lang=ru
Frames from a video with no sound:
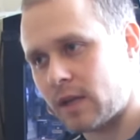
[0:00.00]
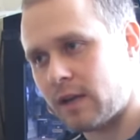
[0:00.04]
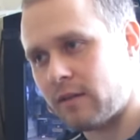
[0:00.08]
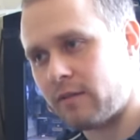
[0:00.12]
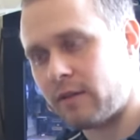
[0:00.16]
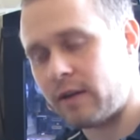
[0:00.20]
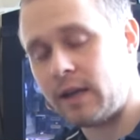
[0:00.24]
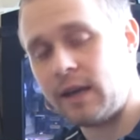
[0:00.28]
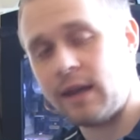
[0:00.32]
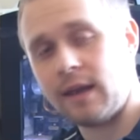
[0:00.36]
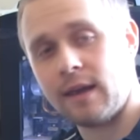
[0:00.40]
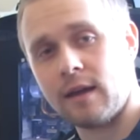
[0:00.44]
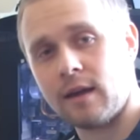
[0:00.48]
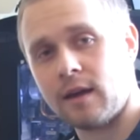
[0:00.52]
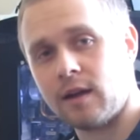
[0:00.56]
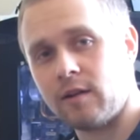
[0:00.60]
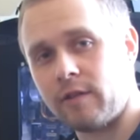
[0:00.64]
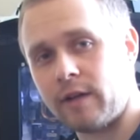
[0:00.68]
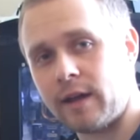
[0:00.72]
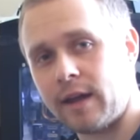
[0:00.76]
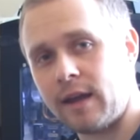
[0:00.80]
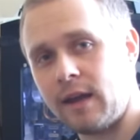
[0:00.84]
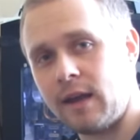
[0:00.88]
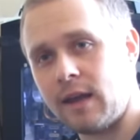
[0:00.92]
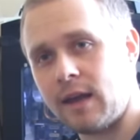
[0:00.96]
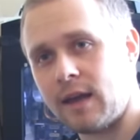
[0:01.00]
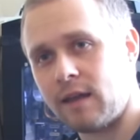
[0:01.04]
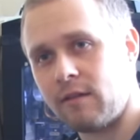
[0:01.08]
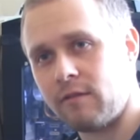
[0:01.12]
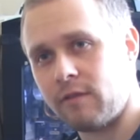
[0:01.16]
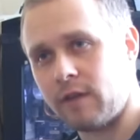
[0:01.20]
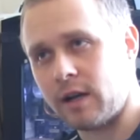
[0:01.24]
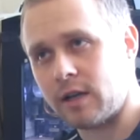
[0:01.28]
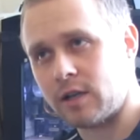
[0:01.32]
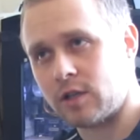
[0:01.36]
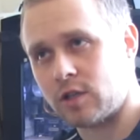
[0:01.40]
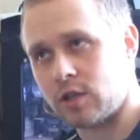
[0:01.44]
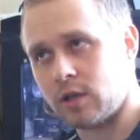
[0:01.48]
говорили, говорили о
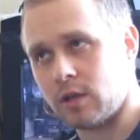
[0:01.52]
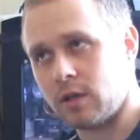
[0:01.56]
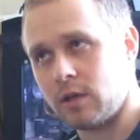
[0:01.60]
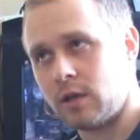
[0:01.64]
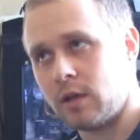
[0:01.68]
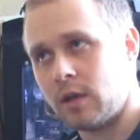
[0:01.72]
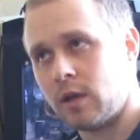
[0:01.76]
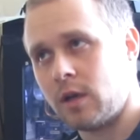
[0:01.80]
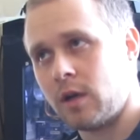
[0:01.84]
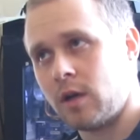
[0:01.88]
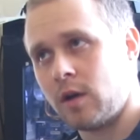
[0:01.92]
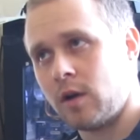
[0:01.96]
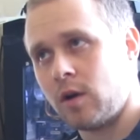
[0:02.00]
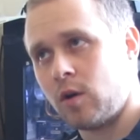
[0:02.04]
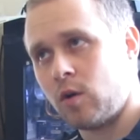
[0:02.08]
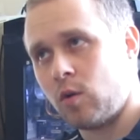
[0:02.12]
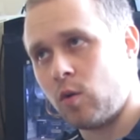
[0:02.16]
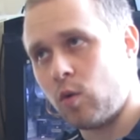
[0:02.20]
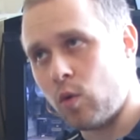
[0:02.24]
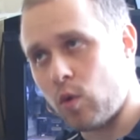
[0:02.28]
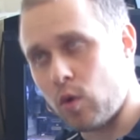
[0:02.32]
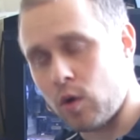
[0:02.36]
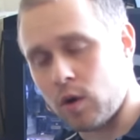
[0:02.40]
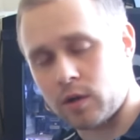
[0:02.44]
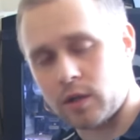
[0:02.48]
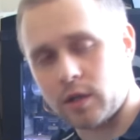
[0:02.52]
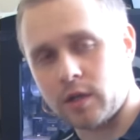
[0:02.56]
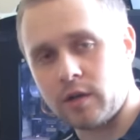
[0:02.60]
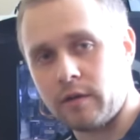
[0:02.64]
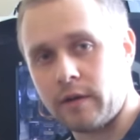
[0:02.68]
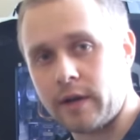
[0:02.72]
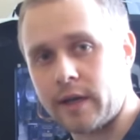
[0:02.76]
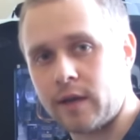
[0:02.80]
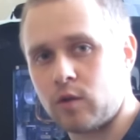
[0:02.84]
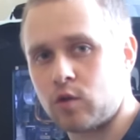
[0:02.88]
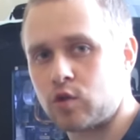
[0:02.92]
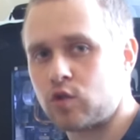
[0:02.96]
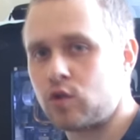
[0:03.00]
реванше, Уорд
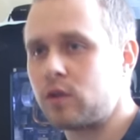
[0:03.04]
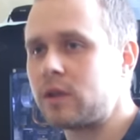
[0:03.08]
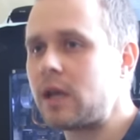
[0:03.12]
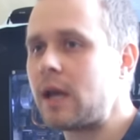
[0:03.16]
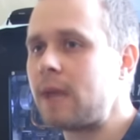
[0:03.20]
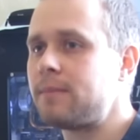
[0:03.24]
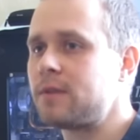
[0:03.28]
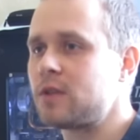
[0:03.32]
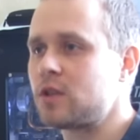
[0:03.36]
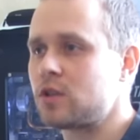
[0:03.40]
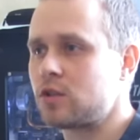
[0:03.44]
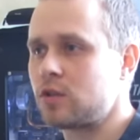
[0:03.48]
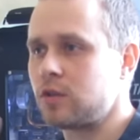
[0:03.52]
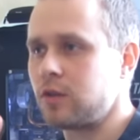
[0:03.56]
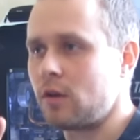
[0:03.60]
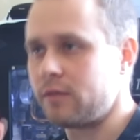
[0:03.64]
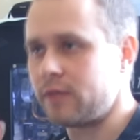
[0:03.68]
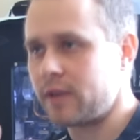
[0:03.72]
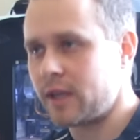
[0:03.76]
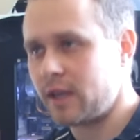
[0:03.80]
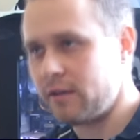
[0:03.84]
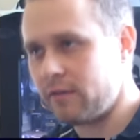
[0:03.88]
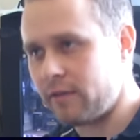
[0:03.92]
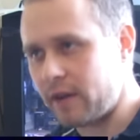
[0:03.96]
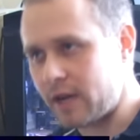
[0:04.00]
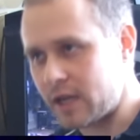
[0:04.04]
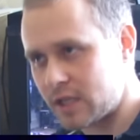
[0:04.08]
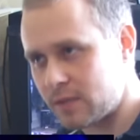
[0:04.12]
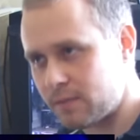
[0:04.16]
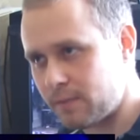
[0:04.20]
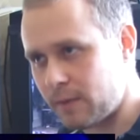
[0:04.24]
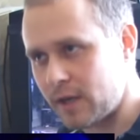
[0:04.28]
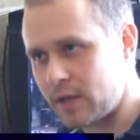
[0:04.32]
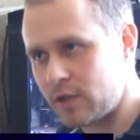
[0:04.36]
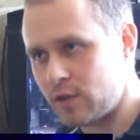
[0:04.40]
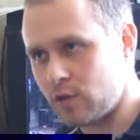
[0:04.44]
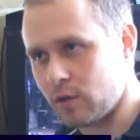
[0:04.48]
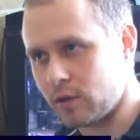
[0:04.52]
говорил, что да, безусловно, реванш
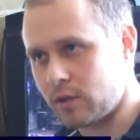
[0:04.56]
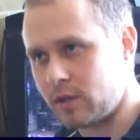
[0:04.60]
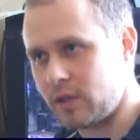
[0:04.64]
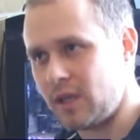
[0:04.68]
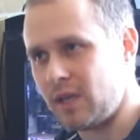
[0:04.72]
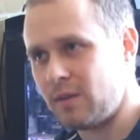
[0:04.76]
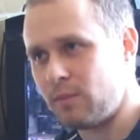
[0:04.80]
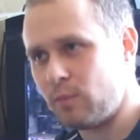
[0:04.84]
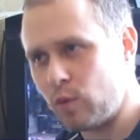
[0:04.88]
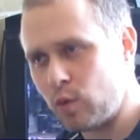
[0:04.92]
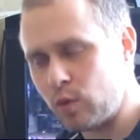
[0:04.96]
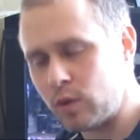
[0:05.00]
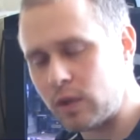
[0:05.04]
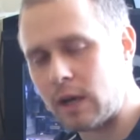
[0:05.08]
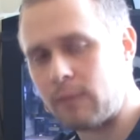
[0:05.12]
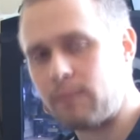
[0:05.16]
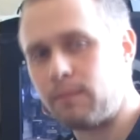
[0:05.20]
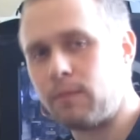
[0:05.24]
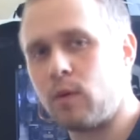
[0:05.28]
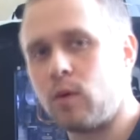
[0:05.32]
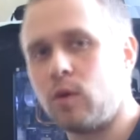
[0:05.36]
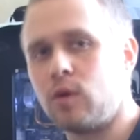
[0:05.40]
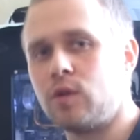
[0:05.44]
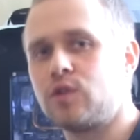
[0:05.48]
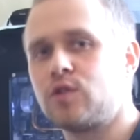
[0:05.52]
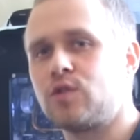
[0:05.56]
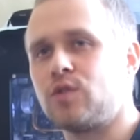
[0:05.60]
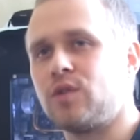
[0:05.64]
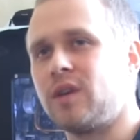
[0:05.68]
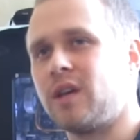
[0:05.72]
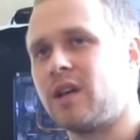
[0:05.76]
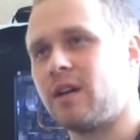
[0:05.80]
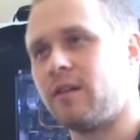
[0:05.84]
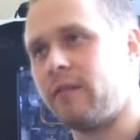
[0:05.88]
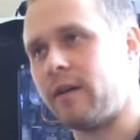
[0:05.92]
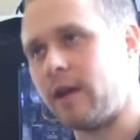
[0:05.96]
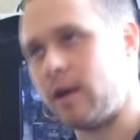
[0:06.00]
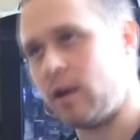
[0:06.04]
пойдет и ему на пользу,
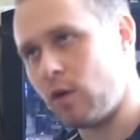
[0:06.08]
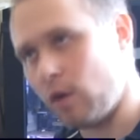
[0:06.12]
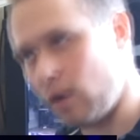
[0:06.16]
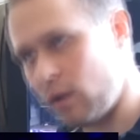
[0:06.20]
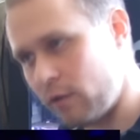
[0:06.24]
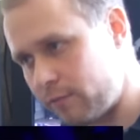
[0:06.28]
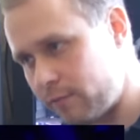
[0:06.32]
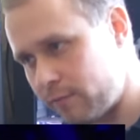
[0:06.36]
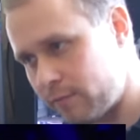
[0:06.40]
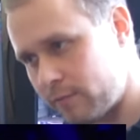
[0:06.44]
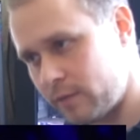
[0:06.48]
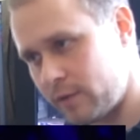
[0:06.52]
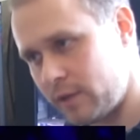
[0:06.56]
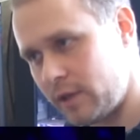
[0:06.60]
и Ковалев,